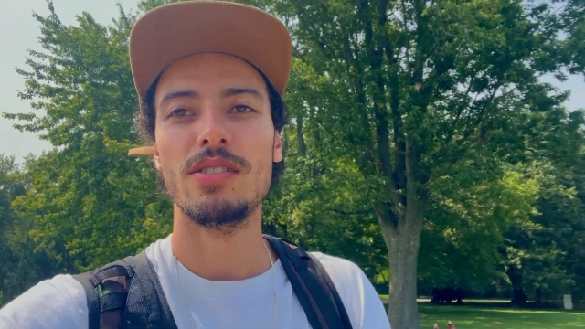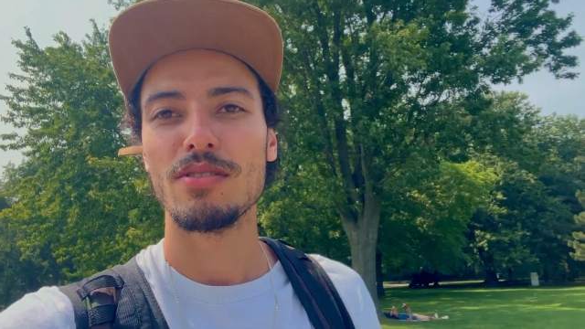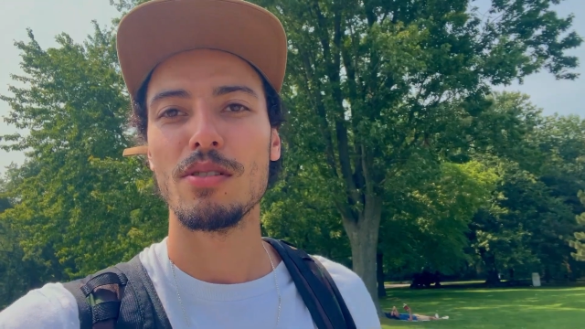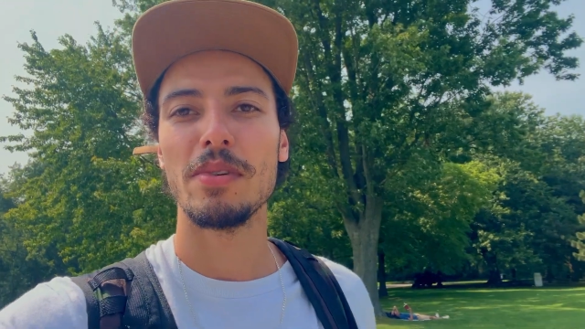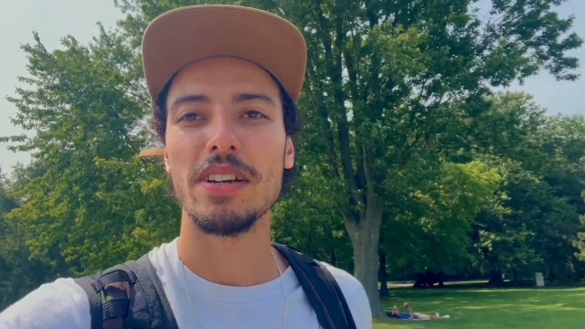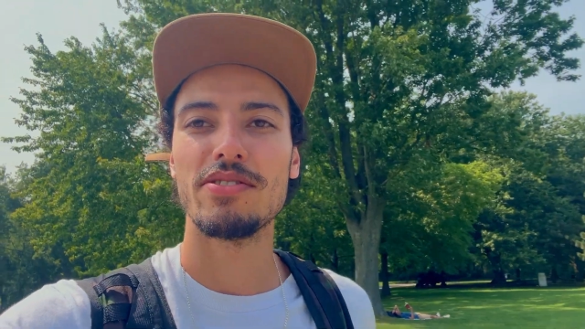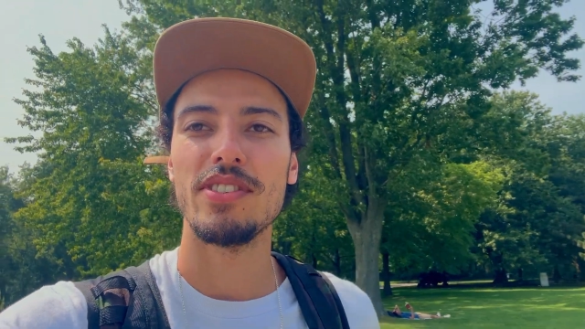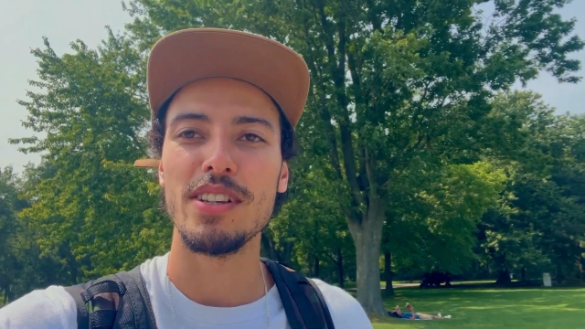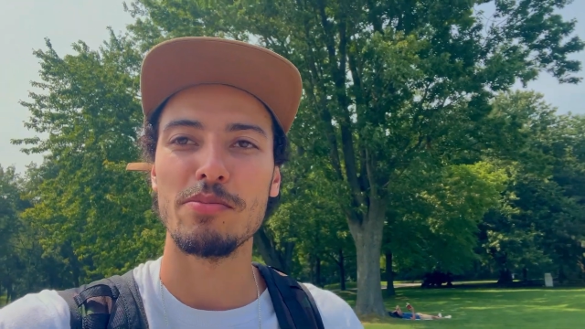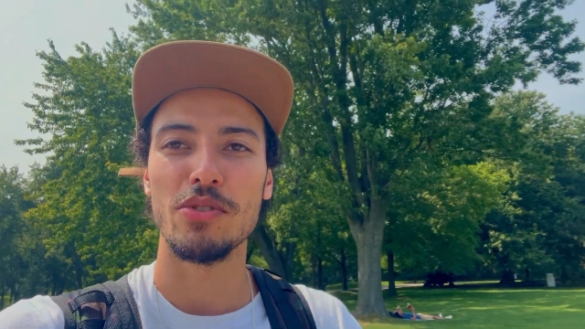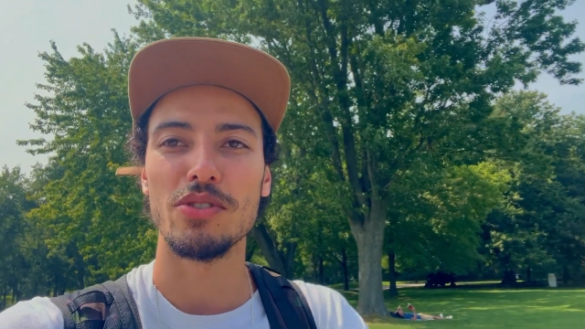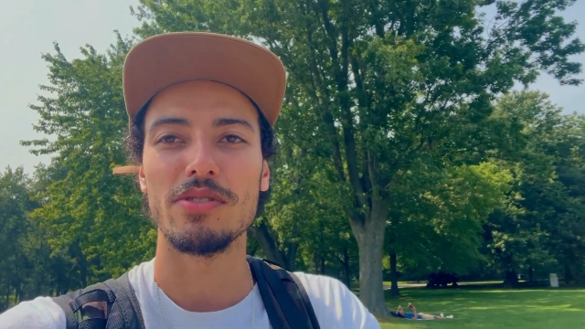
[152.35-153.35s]
como é que fala
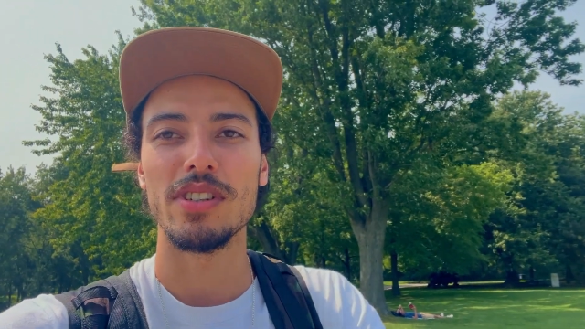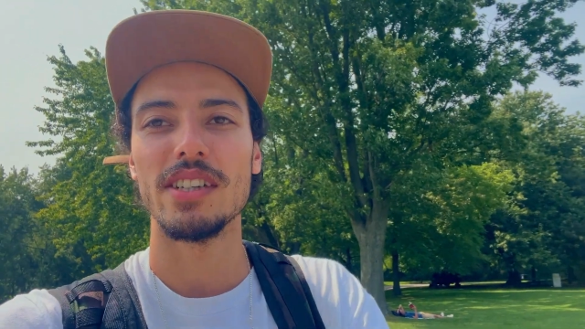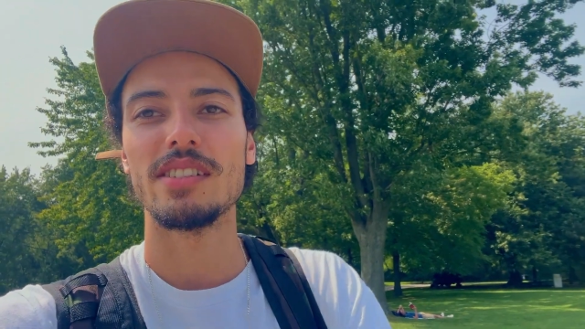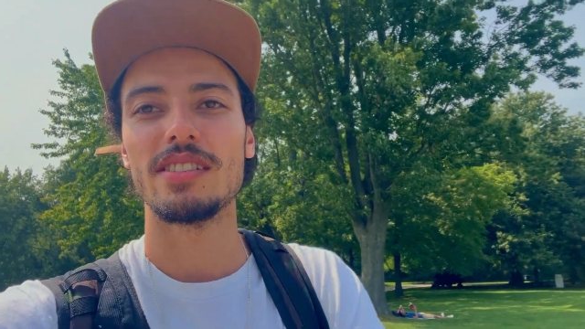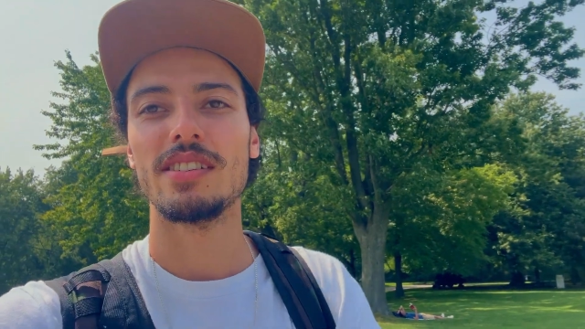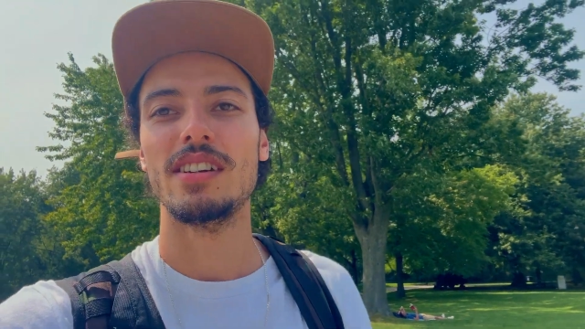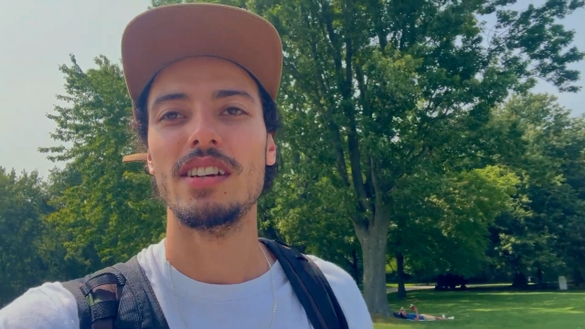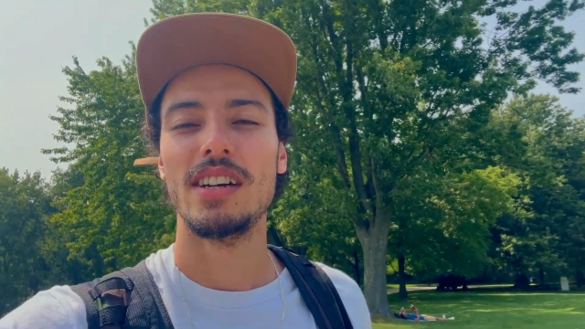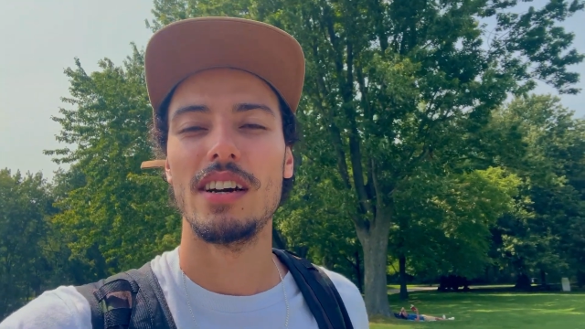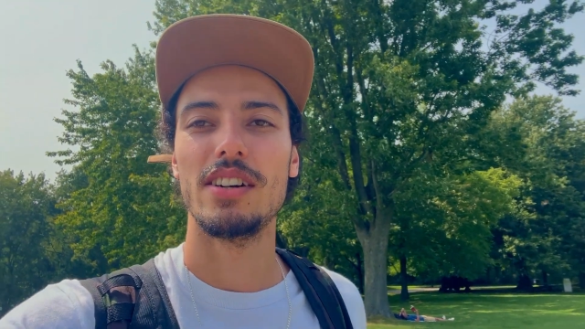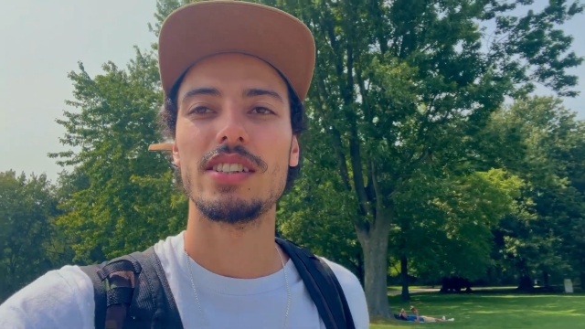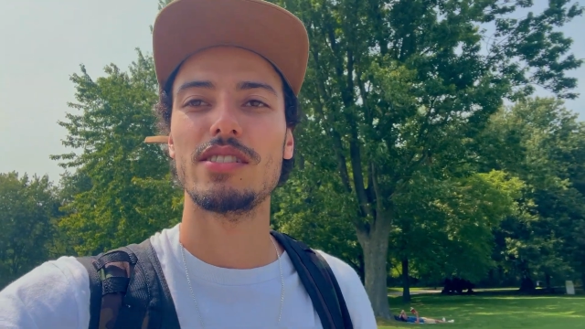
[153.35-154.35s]
em português?
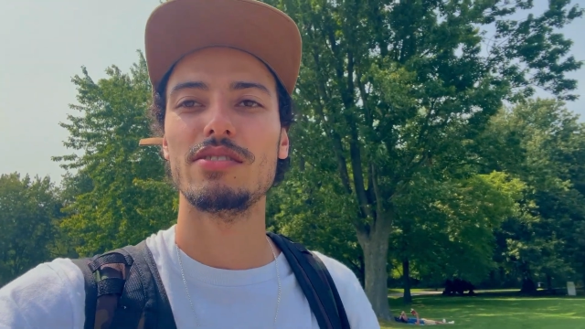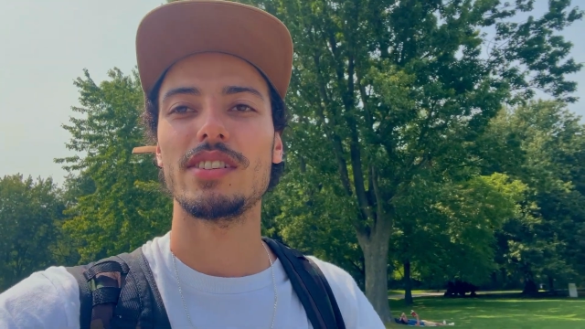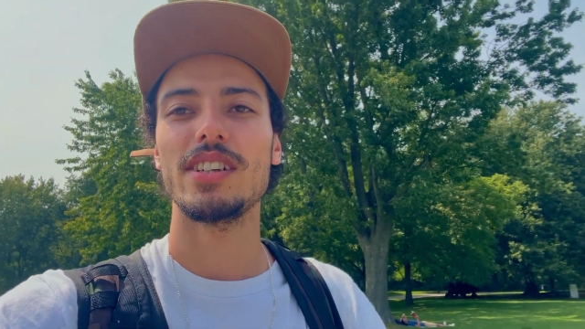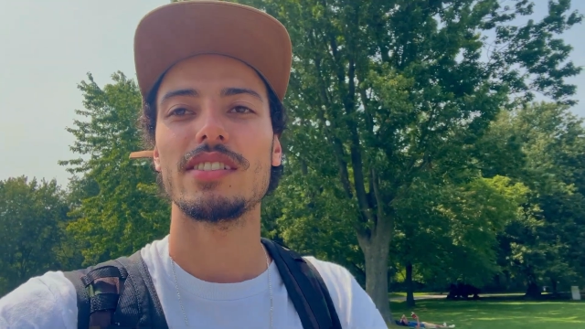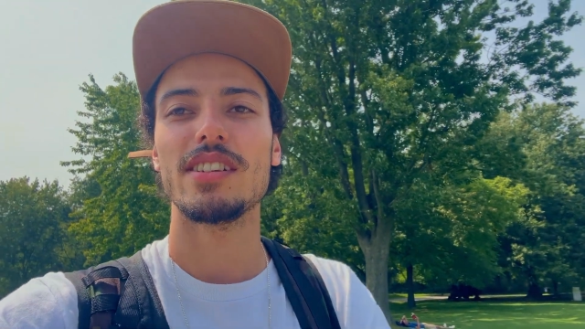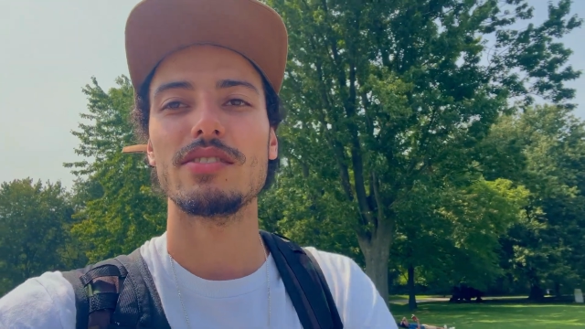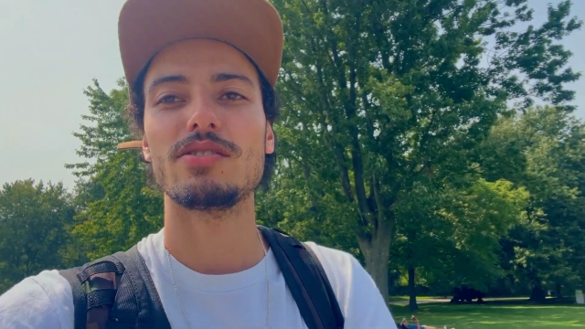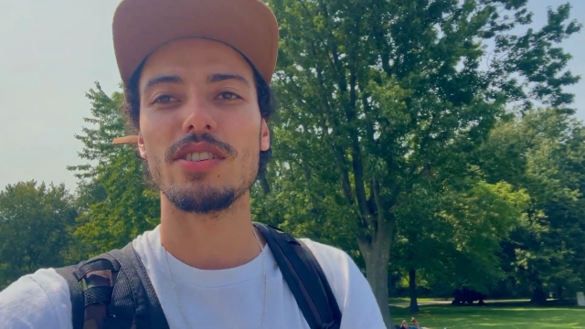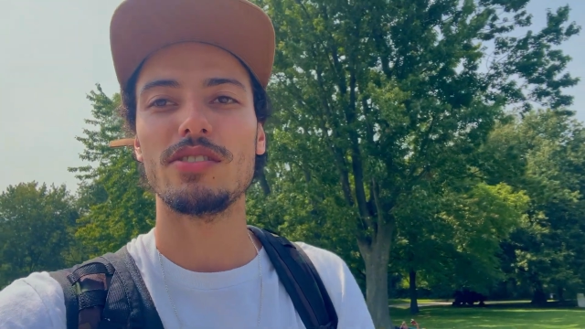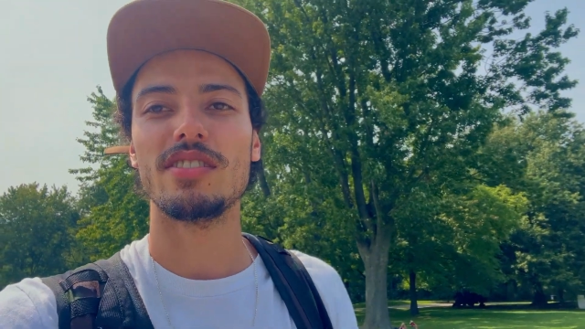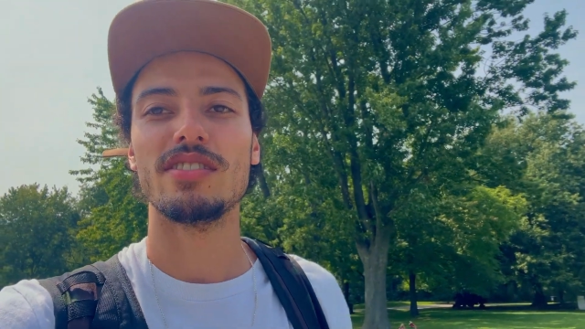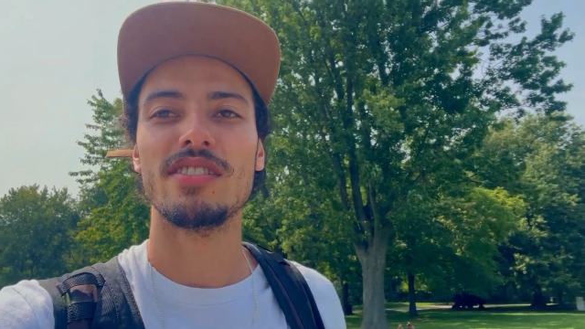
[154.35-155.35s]
Acho que não tem
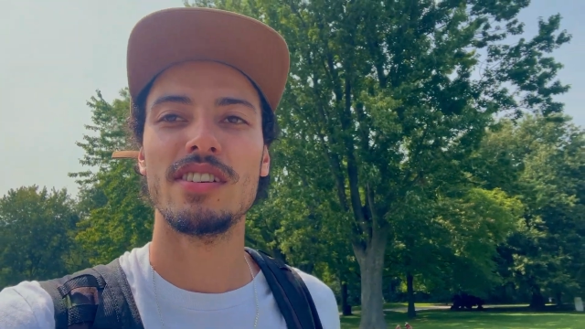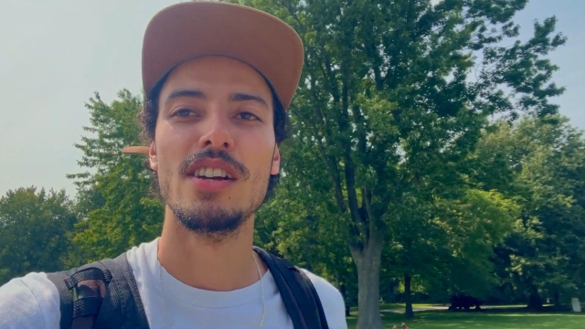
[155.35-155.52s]
tradução não.